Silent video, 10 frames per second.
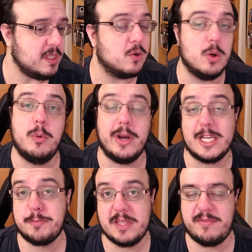como
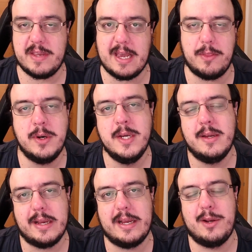especificado
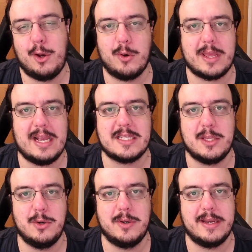en lo que ha
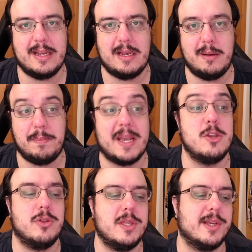sido el
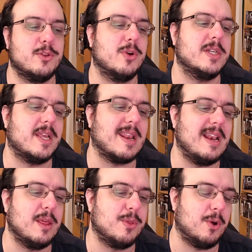pequeño directo que se
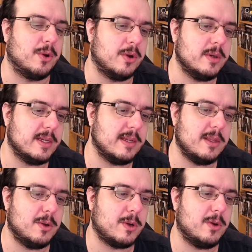realizó, ¿no?
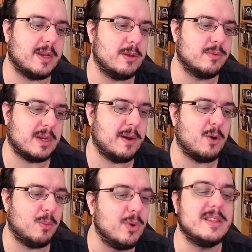Eh, yo creo que hay un
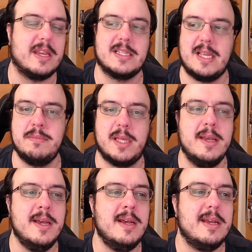trabajo muy
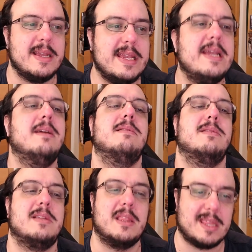interesante y,
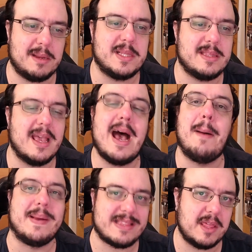sinceramente,
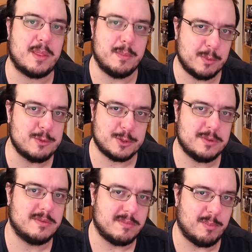apetece
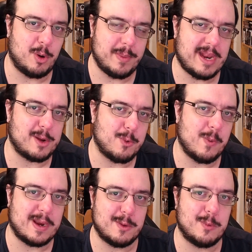mucho volver a
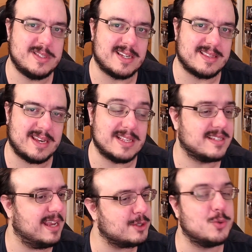rejugar The Witcher
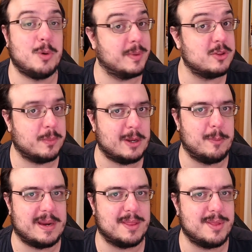3. ¿Es un momento
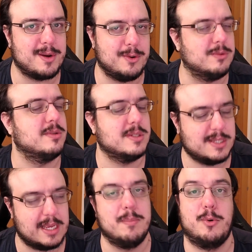malo para hacerlo?
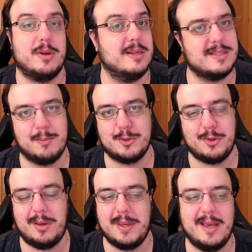Sí, porque estamos
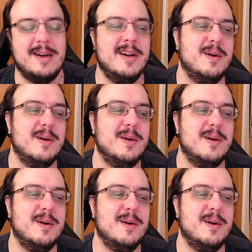todavía